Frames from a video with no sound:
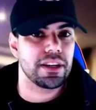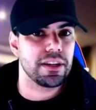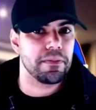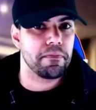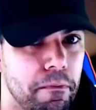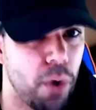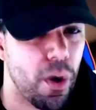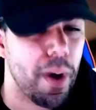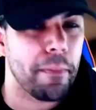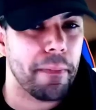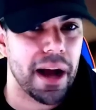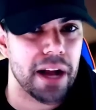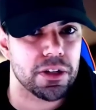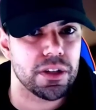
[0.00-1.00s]
que boa
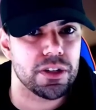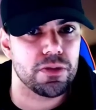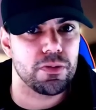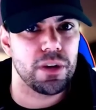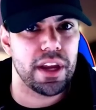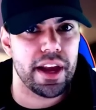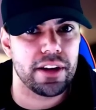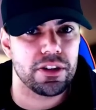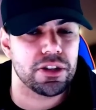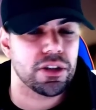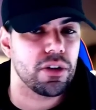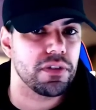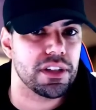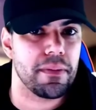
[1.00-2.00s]
parte das
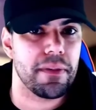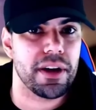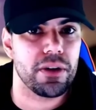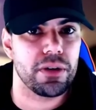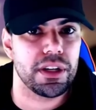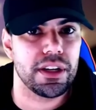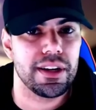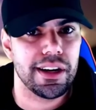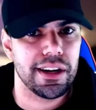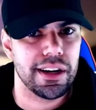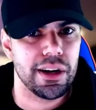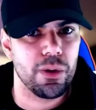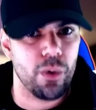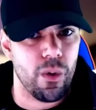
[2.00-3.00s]
mulheres, talvez a maioria,
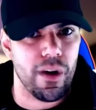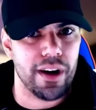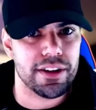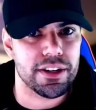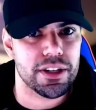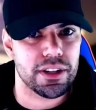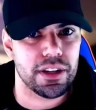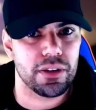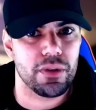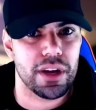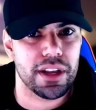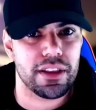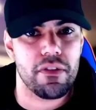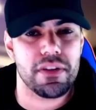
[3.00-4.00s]
não gostem,
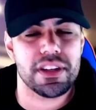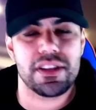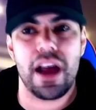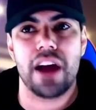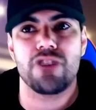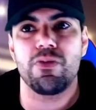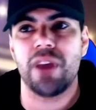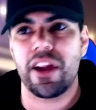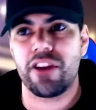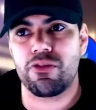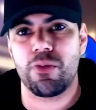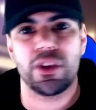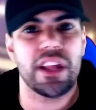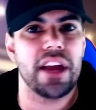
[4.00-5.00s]
não é? Talvez as
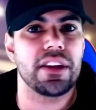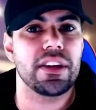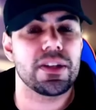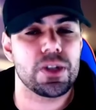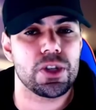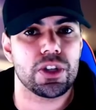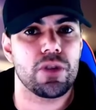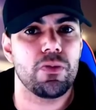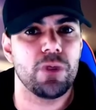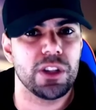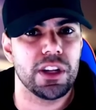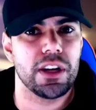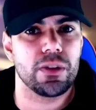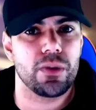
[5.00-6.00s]
mulheres moderninhas estão
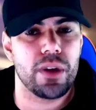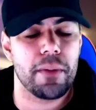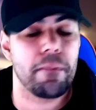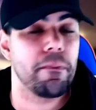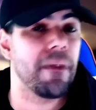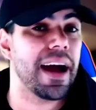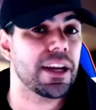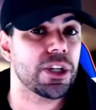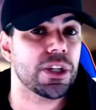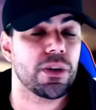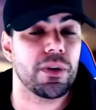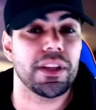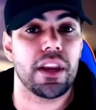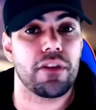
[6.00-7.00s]
mudando, né?
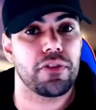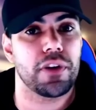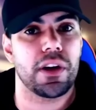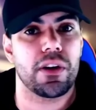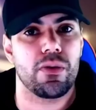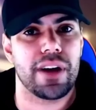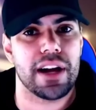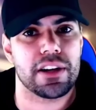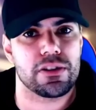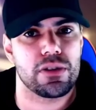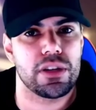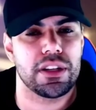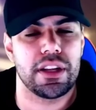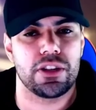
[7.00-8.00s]
Mas quando ela fica com um cara
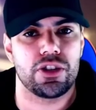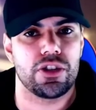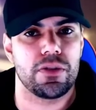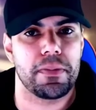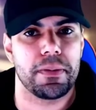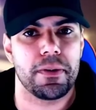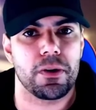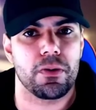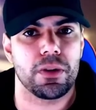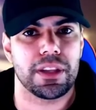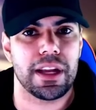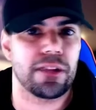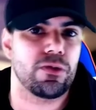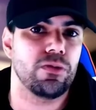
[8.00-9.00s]
sorridente de primeiro
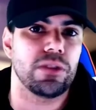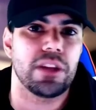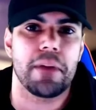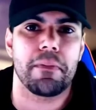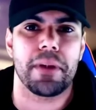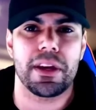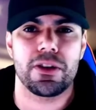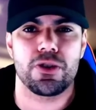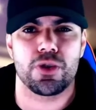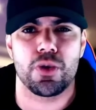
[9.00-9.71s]
contato, com o tempo ela